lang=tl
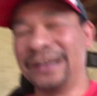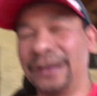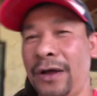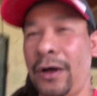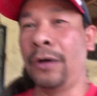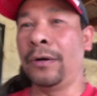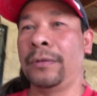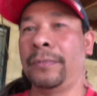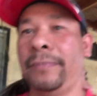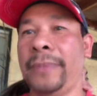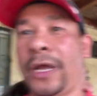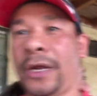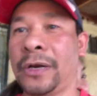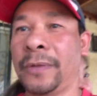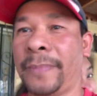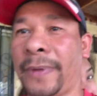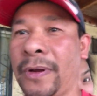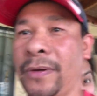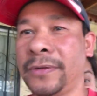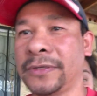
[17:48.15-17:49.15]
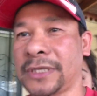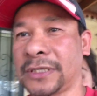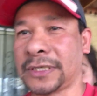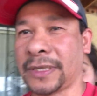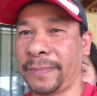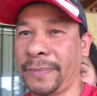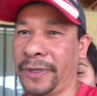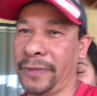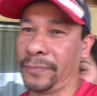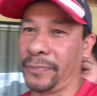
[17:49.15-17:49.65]
Oh, meron pa pala
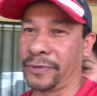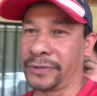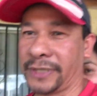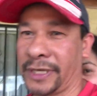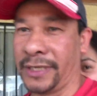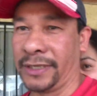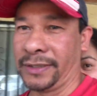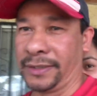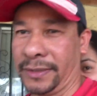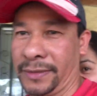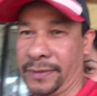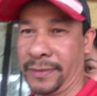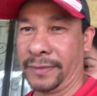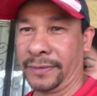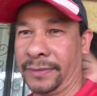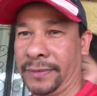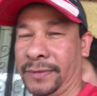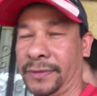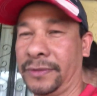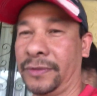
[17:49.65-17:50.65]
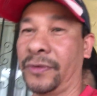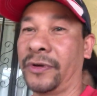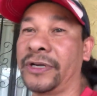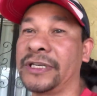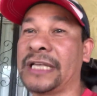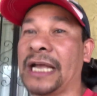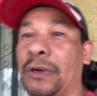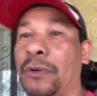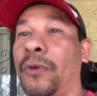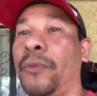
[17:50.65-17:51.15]
sasabihin po sa inyo, yung
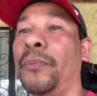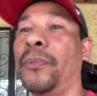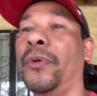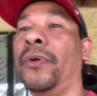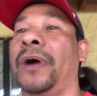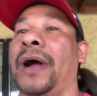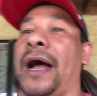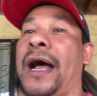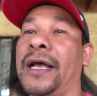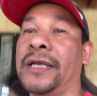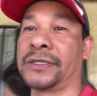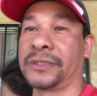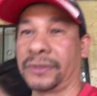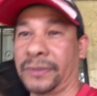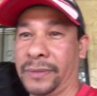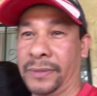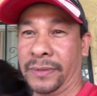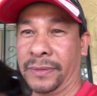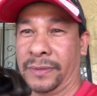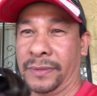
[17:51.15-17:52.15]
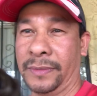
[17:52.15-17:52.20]
isa kong pong aso